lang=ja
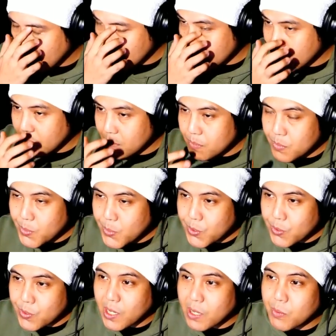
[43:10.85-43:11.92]
全部
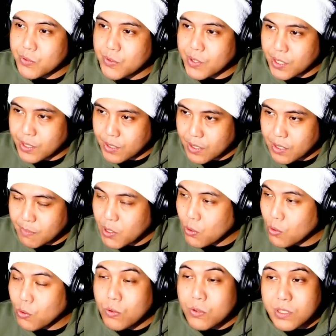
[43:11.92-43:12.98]
床も抜けてて、こ
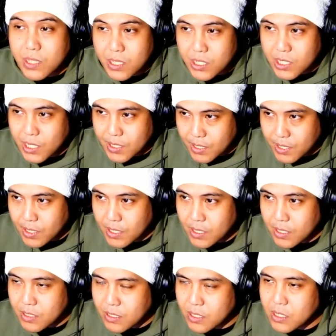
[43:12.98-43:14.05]
こ温泉地なんで
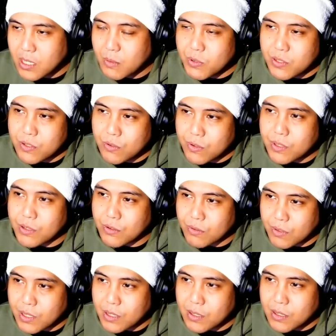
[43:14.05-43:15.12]
湿気もすごいんでしょうね。